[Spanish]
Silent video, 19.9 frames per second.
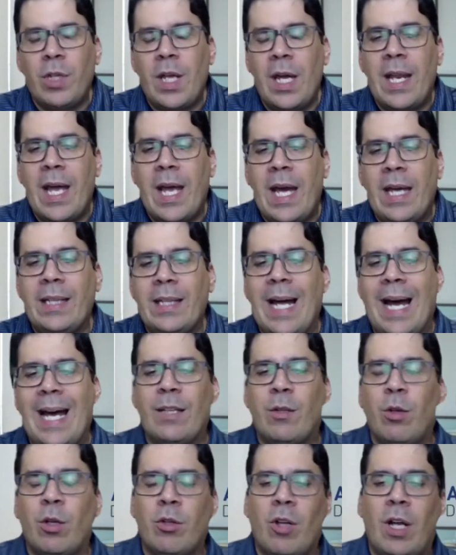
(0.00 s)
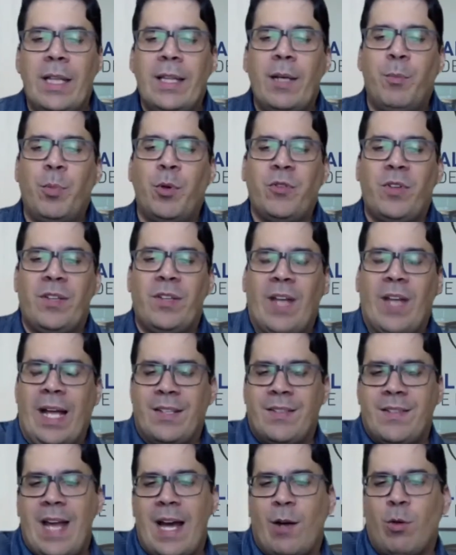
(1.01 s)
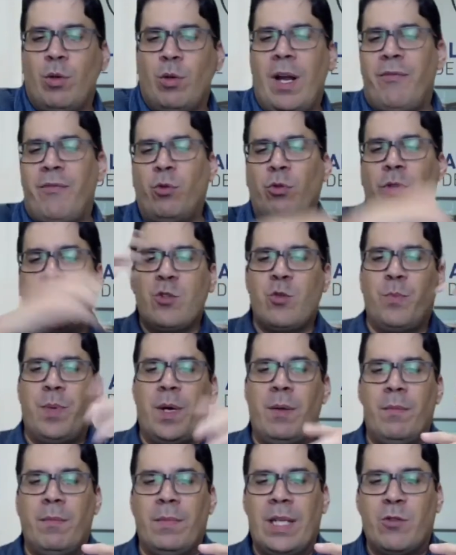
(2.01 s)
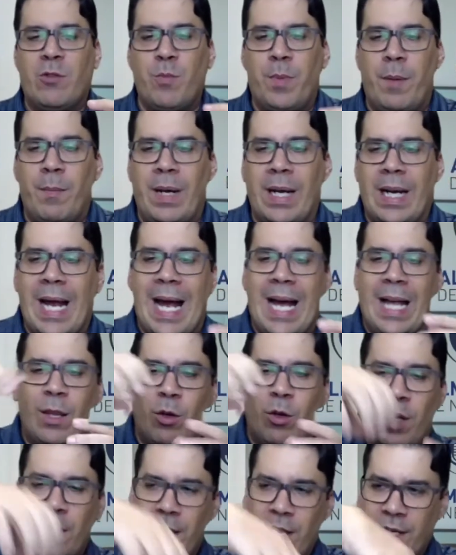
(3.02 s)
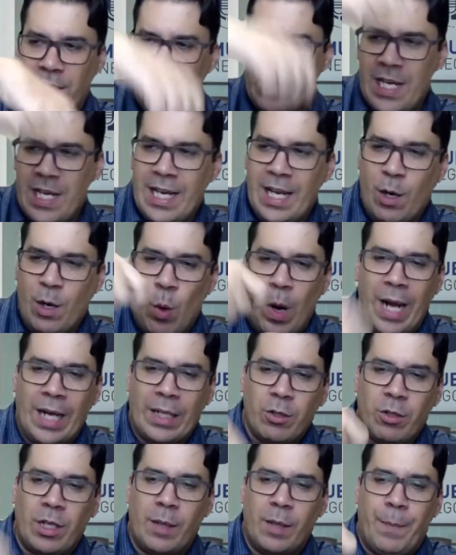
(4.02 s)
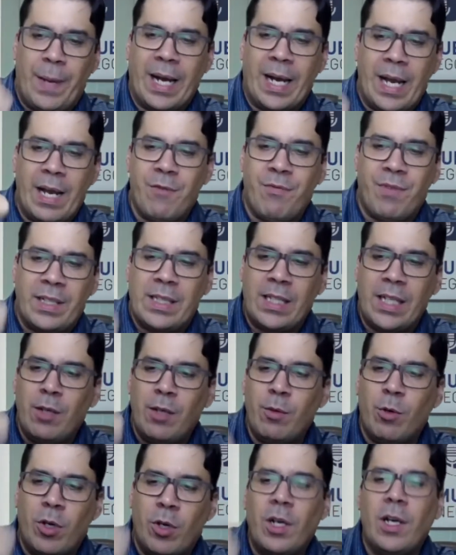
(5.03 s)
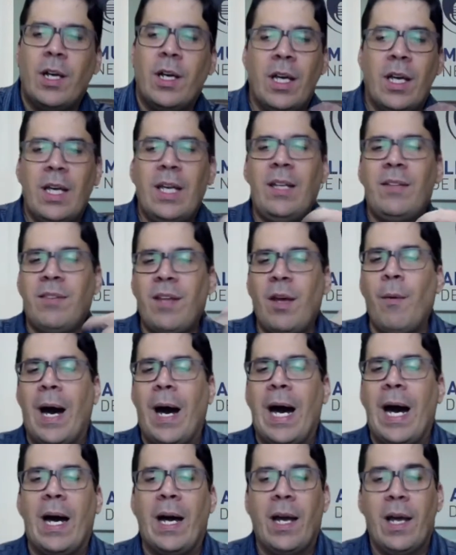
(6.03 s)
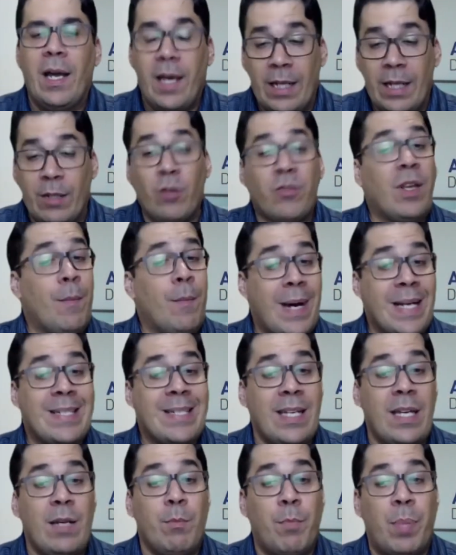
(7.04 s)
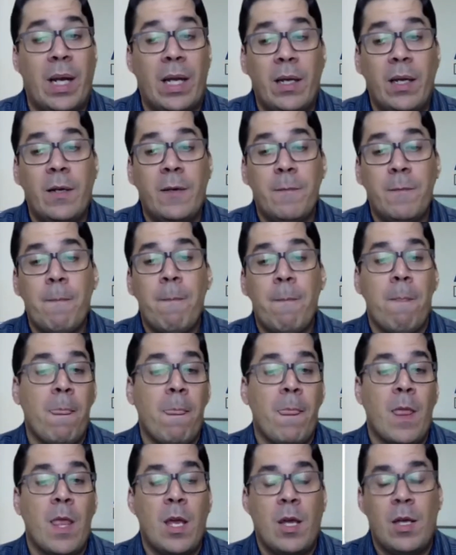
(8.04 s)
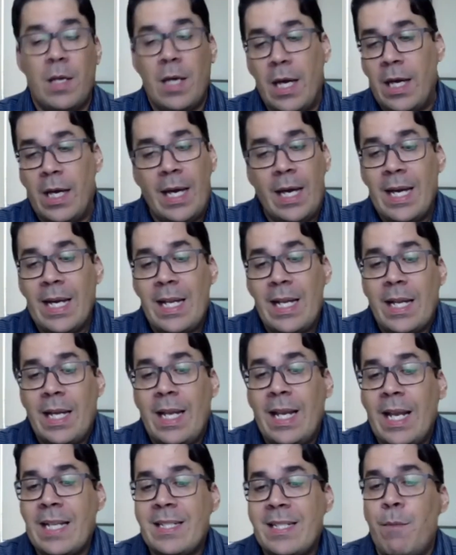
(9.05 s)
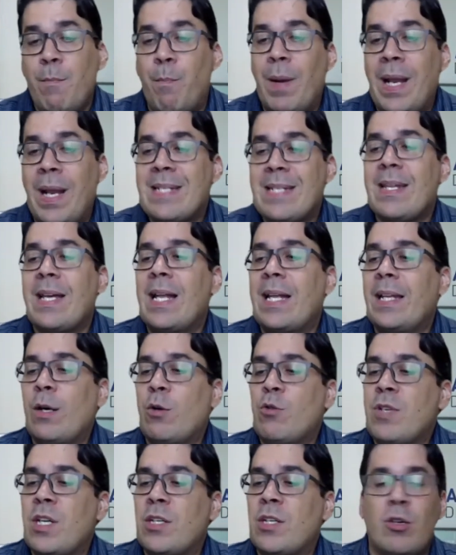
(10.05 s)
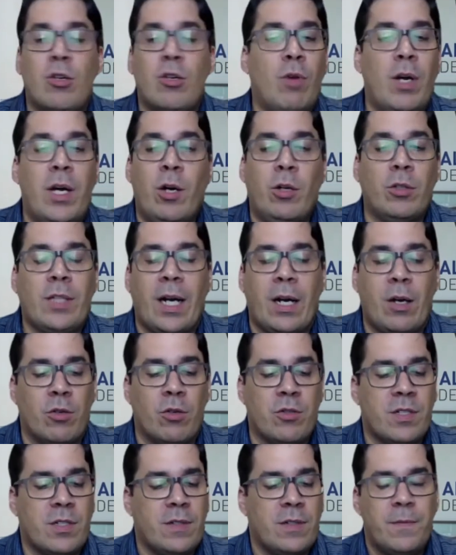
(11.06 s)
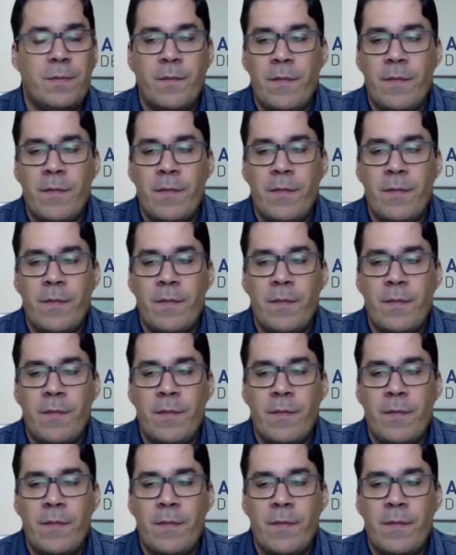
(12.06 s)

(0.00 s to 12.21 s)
tienes ahí tanto? Entonces el tipo se eh, saca una funda de, supermercado, llene cuartos, se le paga en efectivo y se va. Es. Entonces es más simple. Eso es. es, es, la simpleza de la negociación, no es otra cosa.